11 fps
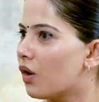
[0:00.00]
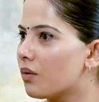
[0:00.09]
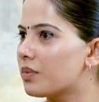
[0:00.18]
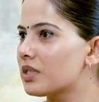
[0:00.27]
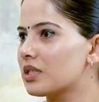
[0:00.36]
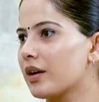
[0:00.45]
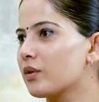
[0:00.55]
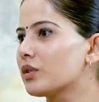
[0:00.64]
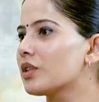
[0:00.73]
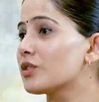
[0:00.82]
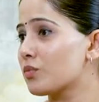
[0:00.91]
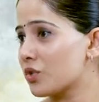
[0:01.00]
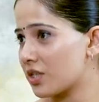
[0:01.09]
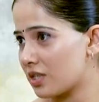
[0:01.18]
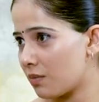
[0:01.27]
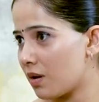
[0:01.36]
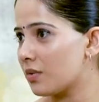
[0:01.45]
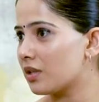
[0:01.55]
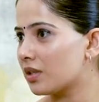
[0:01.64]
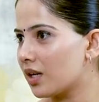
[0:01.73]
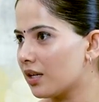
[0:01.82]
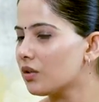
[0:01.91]
हॉबीज़ का आई डोंट थिंक सो मुझे समय
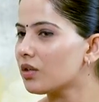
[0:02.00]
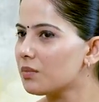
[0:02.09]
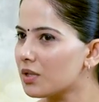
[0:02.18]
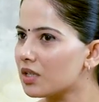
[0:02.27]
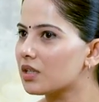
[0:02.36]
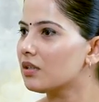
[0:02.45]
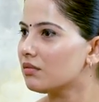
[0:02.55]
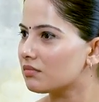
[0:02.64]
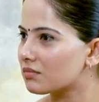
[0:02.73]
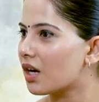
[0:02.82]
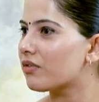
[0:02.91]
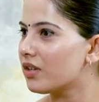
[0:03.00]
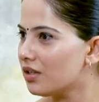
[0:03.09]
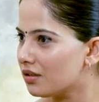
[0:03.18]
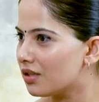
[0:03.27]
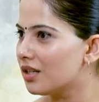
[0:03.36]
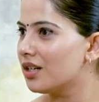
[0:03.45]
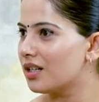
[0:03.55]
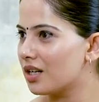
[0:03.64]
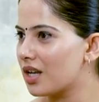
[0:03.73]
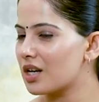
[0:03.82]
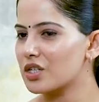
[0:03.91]
मिलता है क्योंकि मेरा दिन काफ़ी
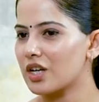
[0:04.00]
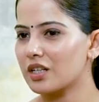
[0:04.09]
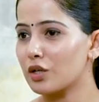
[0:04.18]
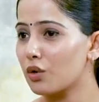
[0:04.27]
निकल जाता है